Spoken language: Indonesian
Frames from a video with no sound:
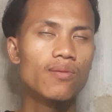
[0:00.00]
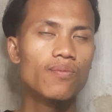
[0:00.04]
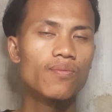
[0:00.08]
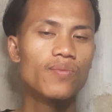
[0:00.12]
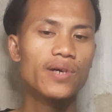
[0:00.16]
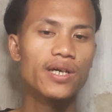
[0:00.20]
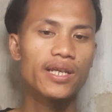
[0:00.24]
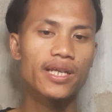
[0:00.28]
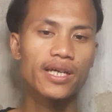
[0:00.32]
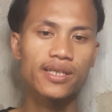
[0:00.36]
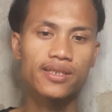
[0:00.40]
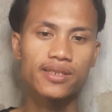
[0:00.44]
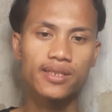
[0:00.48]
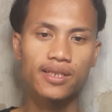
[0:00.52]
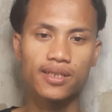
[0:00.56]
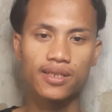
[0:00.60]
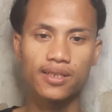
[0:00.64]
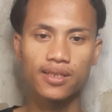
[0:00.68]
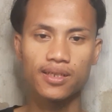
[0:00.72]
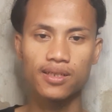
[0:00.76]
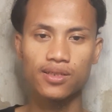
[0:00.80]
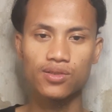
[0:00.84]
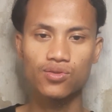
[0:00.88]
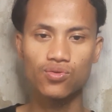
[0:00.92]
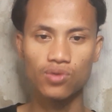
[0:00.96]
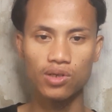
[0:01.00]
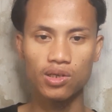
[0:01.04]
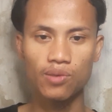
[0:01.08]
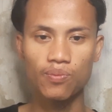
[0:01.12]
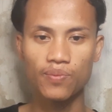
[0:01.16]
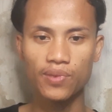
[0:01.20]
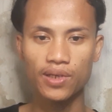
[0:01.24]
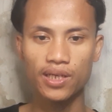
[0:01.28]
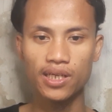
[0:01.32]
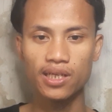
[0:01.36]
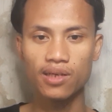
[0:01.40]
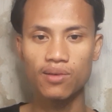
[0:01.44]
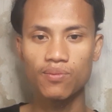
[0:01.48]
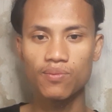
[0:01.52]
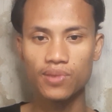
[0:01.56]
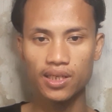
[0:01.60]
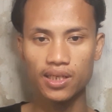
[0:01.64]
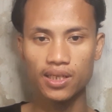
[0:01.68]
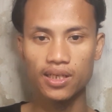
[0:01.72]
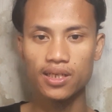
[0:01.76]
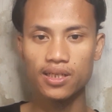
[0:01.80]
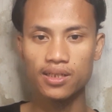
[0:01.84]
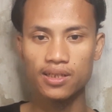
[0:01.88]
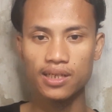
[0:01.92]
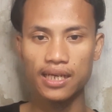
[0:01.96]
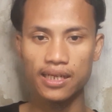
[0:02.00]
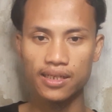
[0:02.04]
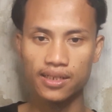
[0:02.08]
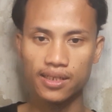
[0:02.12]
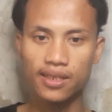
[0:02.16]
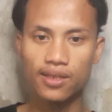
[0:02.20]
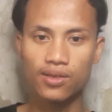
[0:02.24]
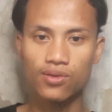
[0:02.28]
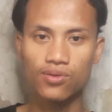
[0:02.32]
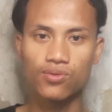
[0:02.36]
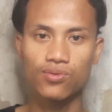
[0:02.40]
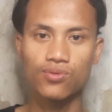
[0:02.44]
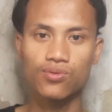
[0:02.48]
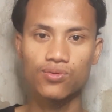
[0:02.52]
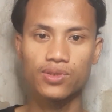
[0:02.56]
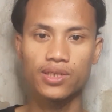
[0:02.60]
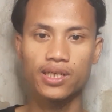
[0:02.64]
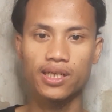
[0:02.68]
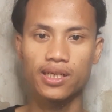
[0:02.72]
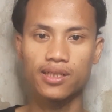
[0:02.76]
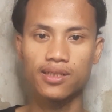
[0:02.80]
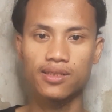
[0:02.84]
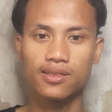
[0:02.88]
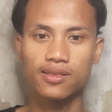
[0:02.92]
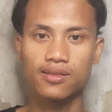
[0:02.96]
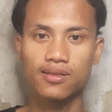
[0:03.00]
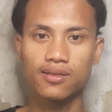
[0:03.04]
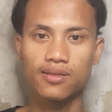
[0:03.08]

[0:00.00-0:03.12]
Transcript: barang dari Surabaya yang beliin adikku yang